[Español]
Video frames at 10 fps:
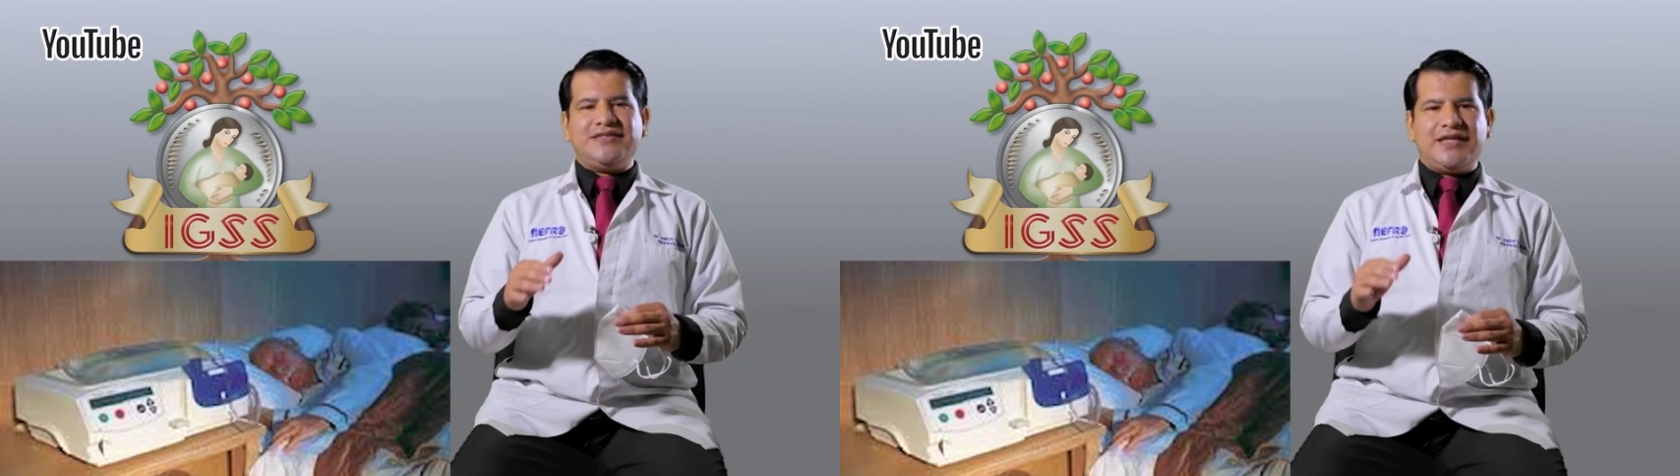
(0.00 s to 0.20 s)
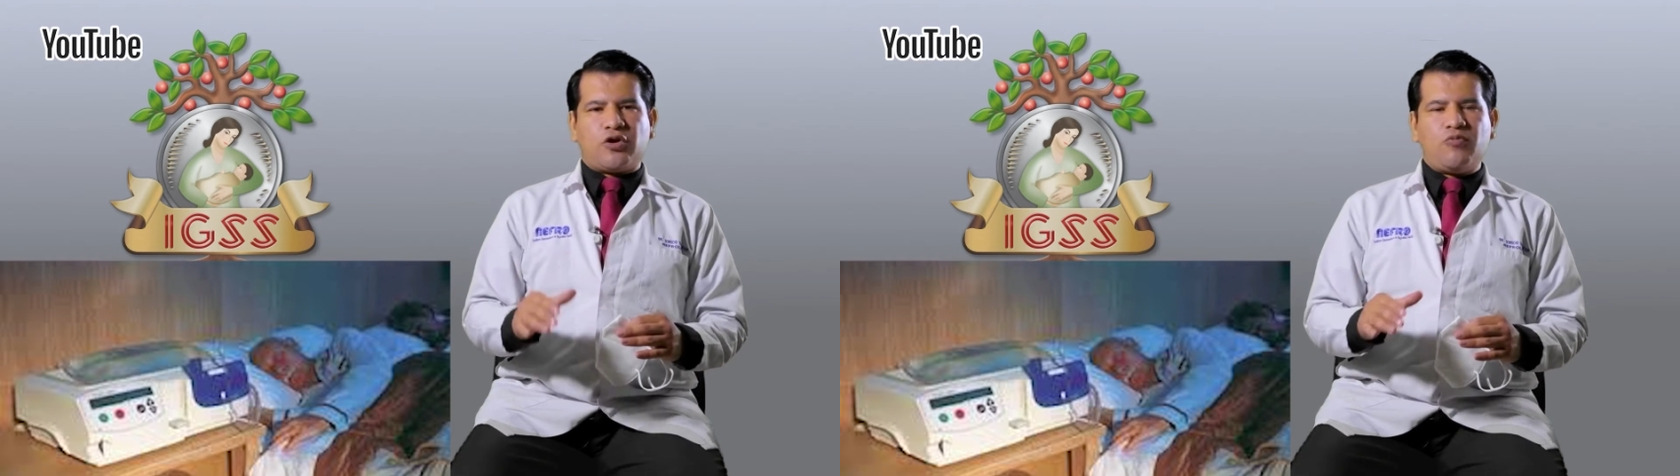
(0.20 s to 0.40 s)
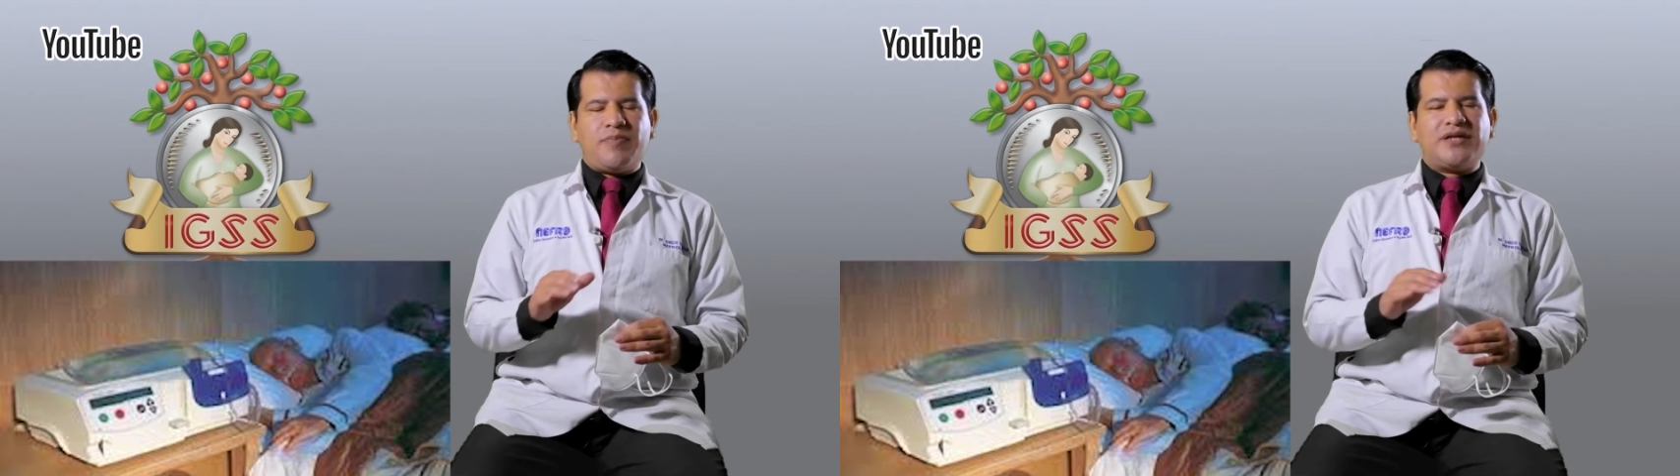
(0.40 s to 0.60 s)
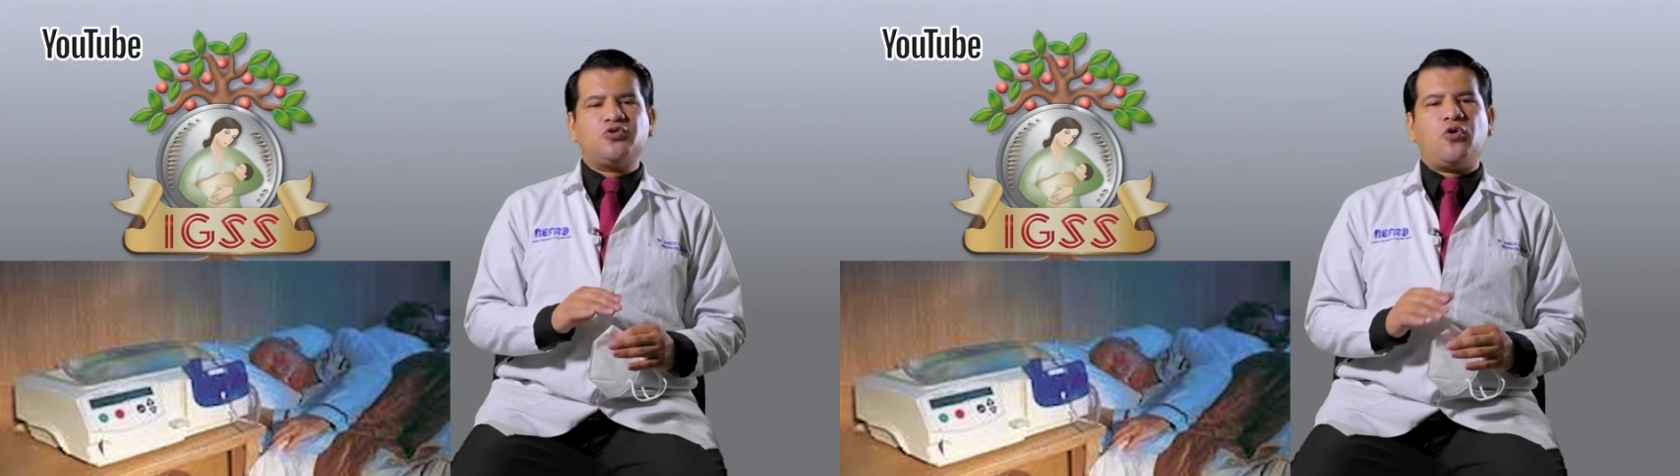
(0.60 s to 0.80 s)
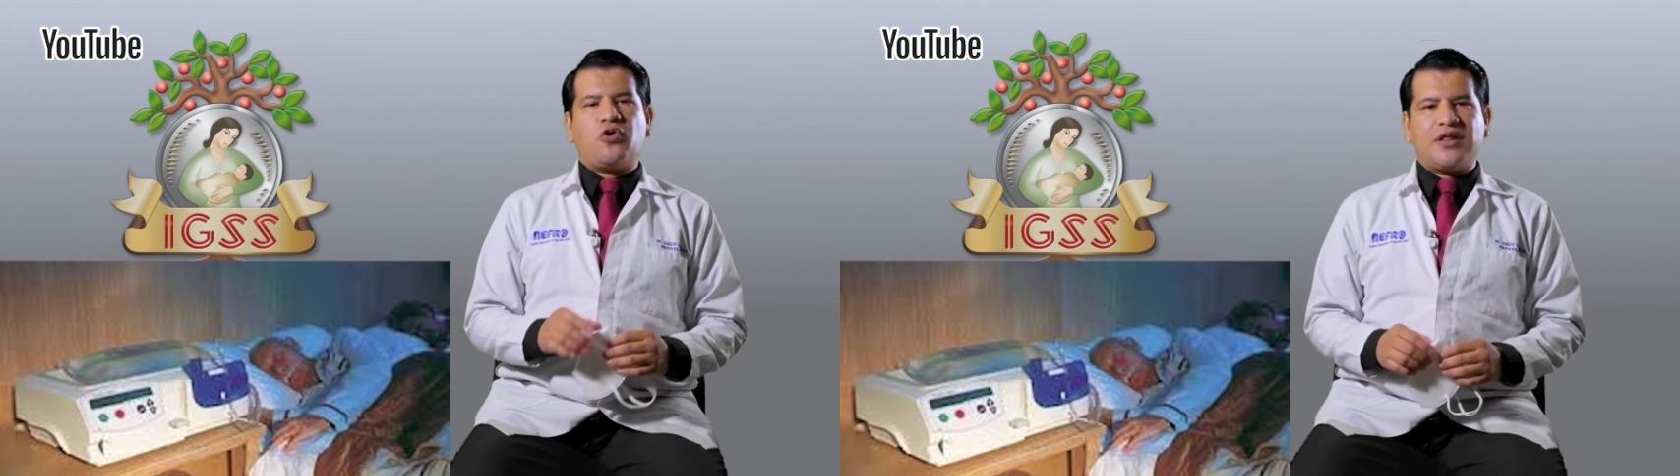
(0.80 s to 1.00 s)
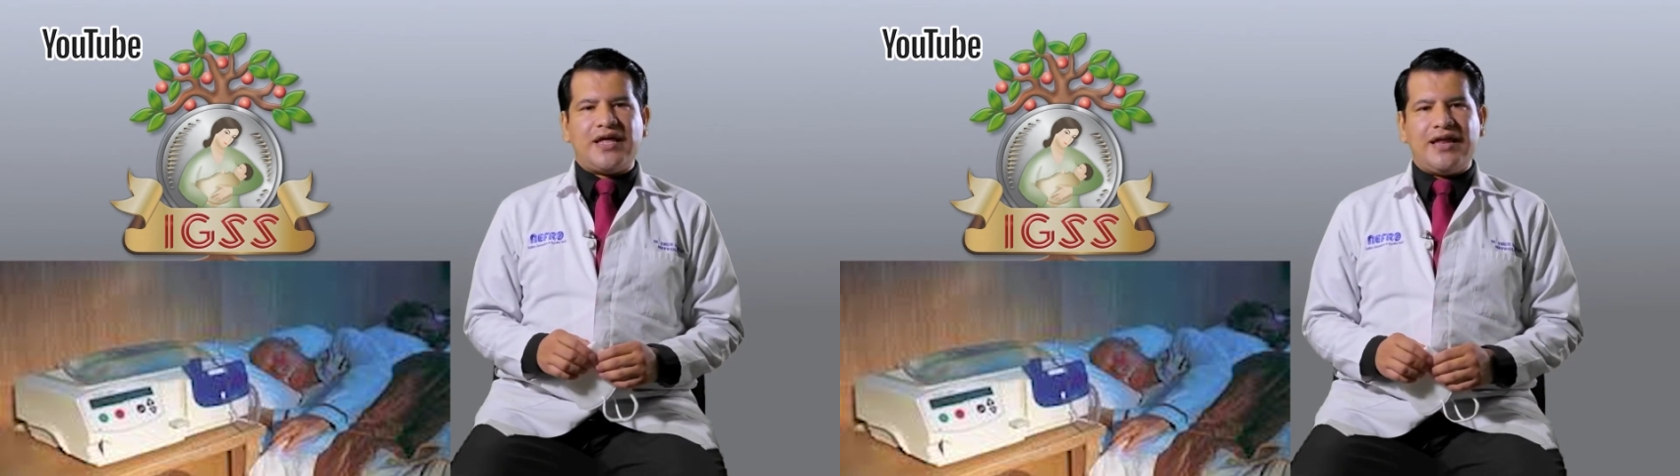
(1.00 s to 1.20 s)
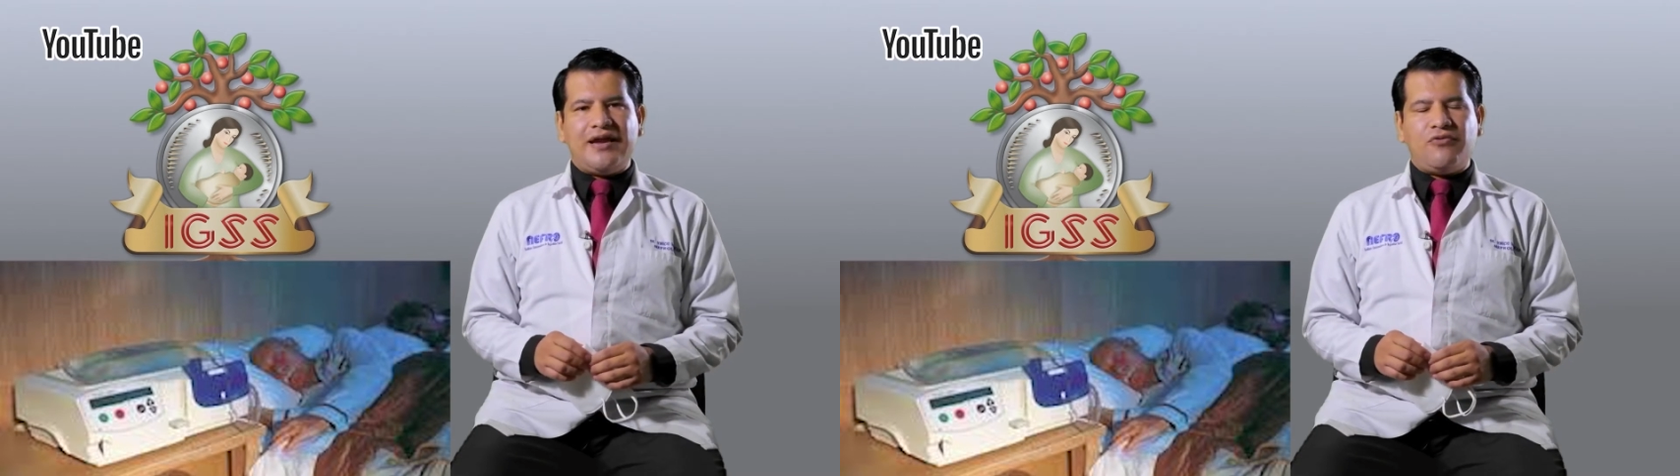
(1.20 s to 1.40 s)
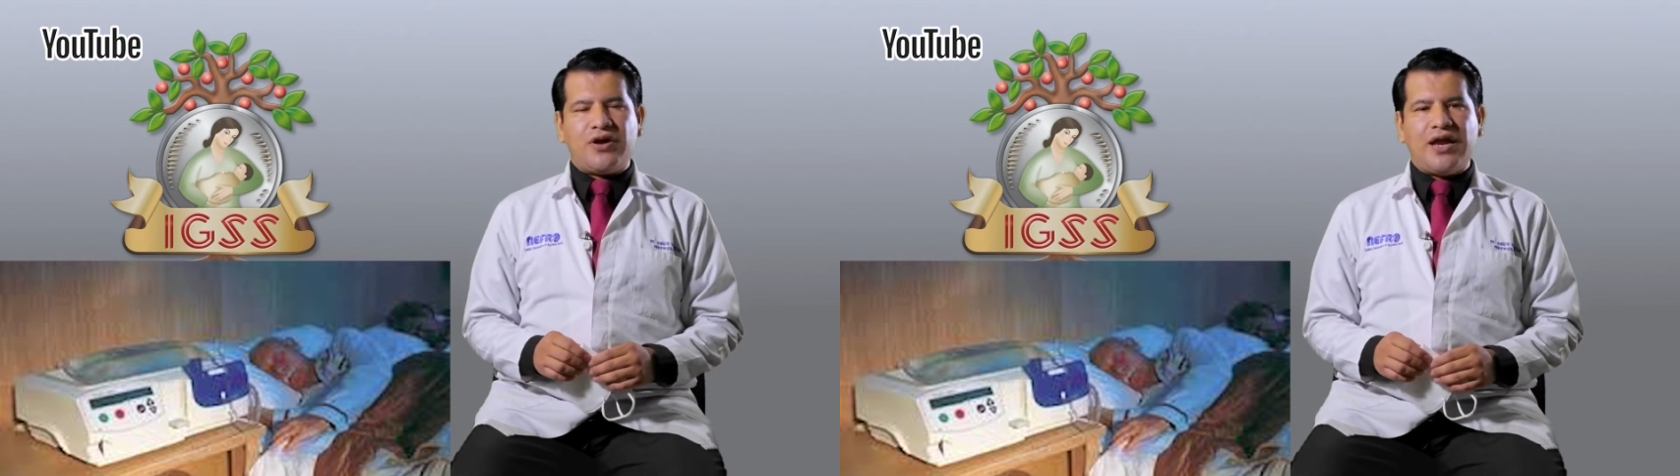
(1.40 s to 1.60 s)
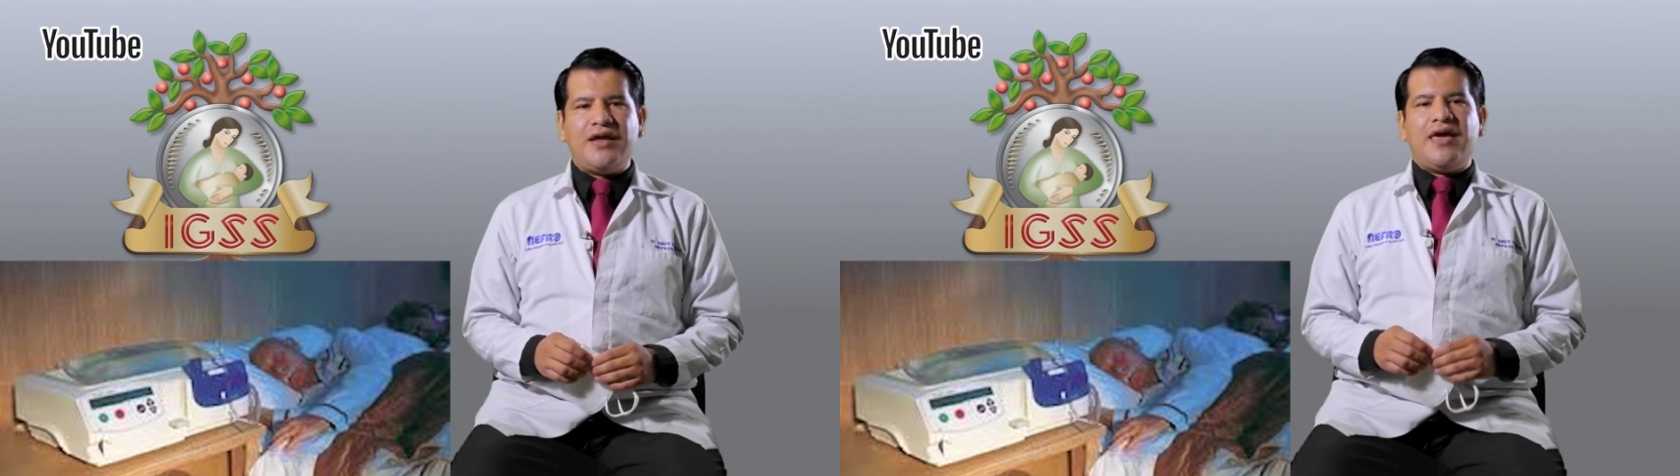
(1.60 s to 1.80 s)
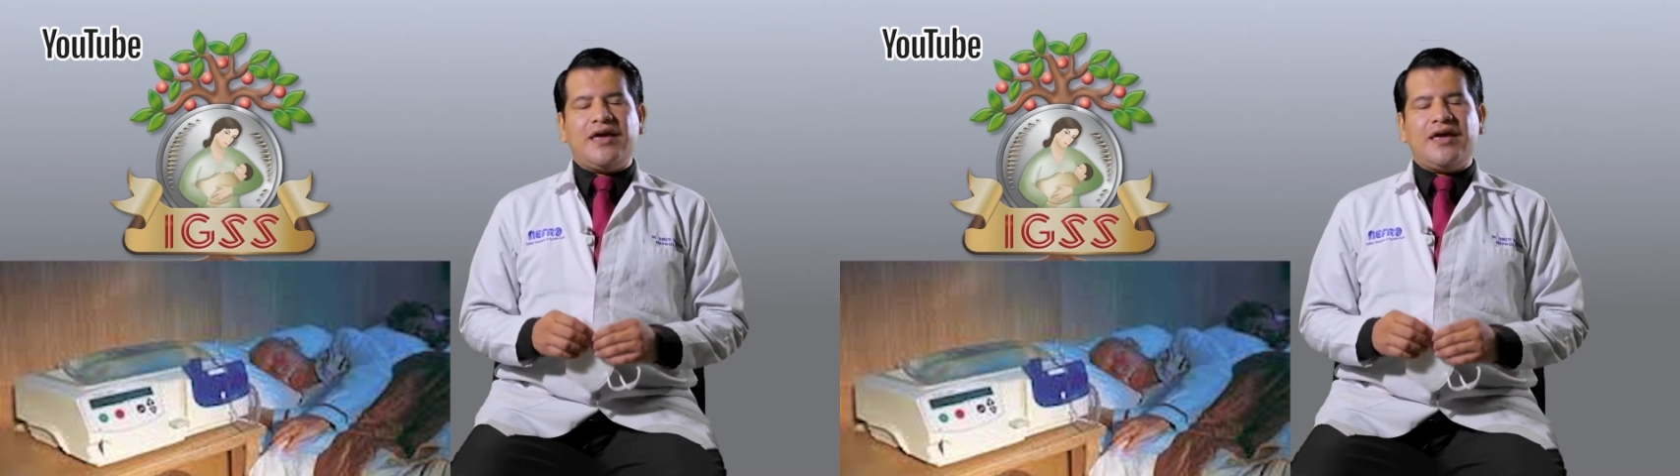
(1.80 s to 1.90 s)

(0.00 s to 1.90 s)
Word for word: interrumpa su jornada laboral